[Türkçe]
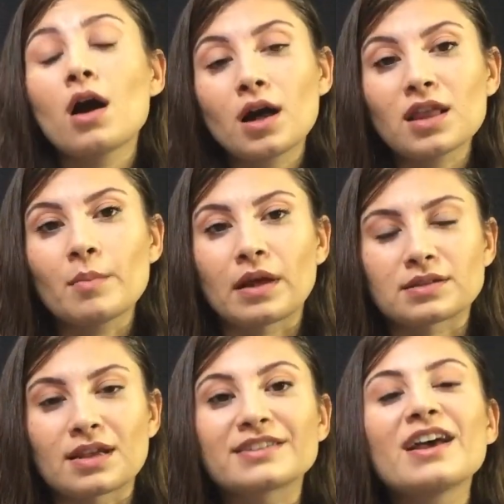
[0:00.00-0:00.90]

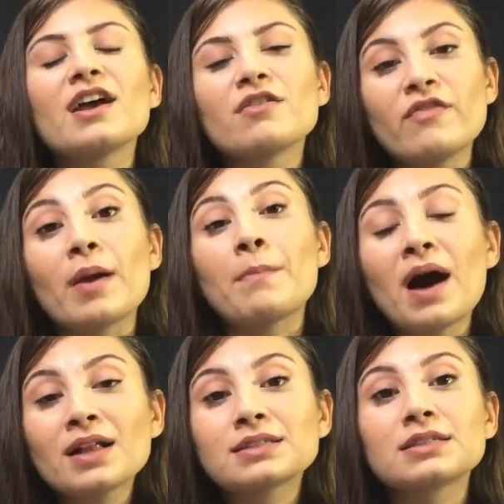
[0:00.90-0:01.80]
alamazlar. Ve
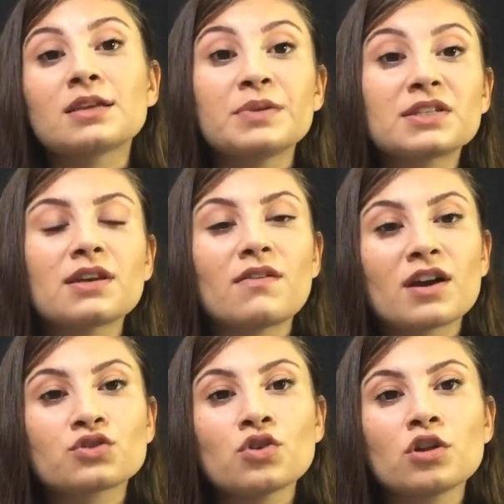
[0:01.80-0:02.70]
Baldur da bir
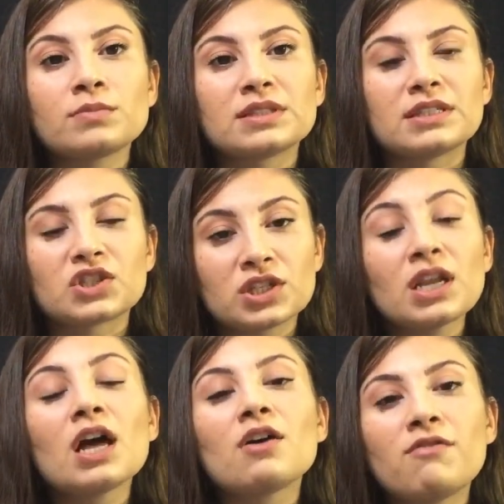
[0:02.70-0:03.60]
savaşçı olmadığı
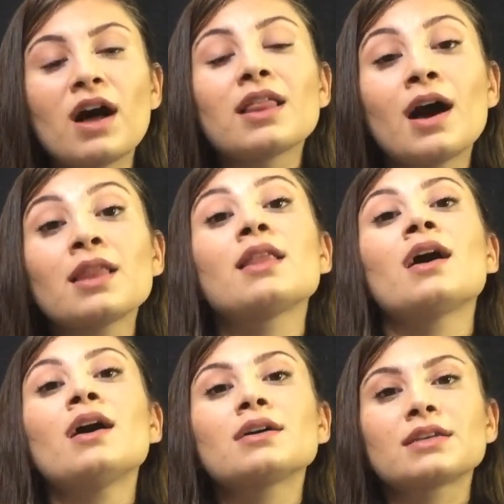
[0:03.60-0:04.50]
için
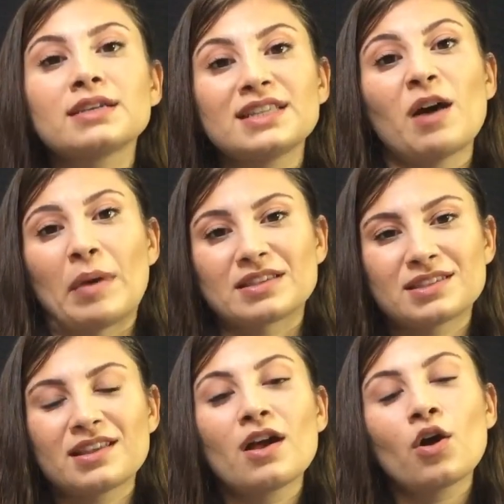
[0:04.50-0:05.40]
Valhalla'la
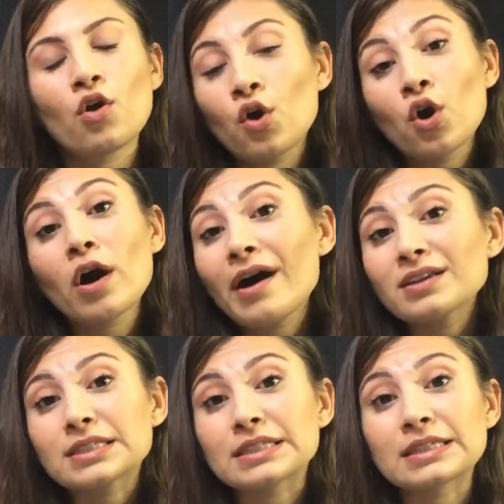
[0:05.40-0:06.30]
gidemez. O
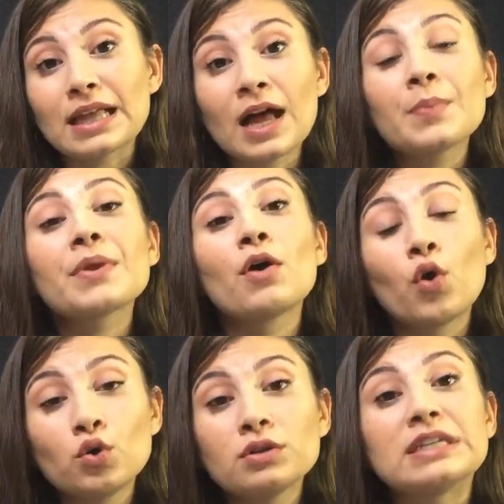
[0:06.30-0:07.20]
aslında
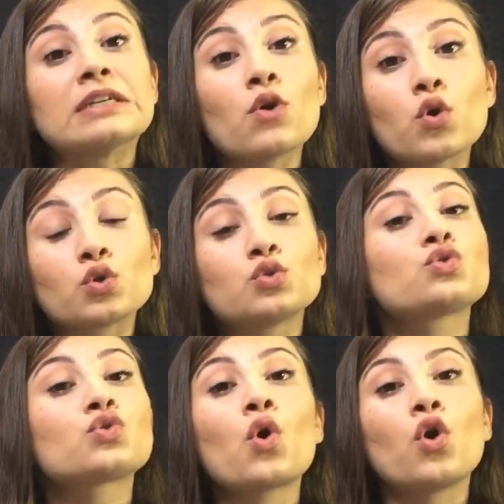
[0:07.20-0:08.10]
ölülerin
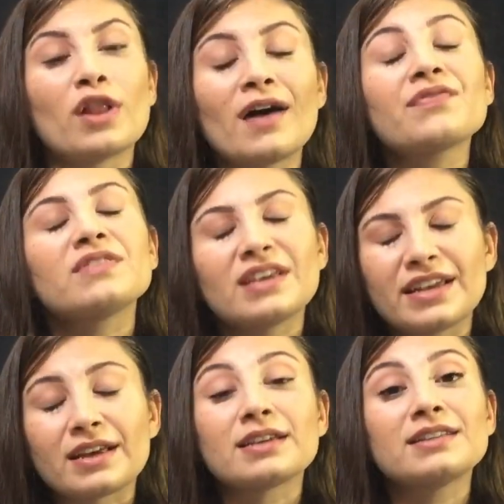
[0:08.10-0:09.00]
koruyucusu olan
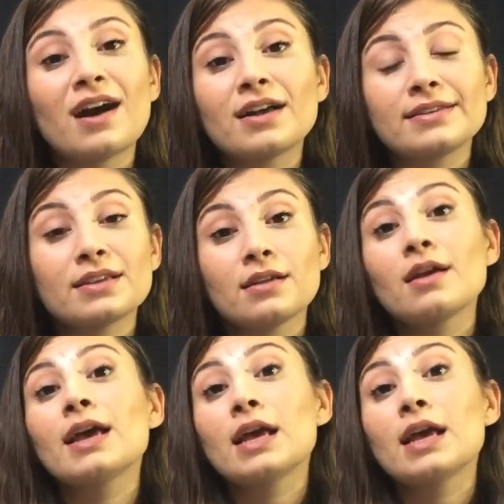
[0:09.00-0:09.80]
yere yani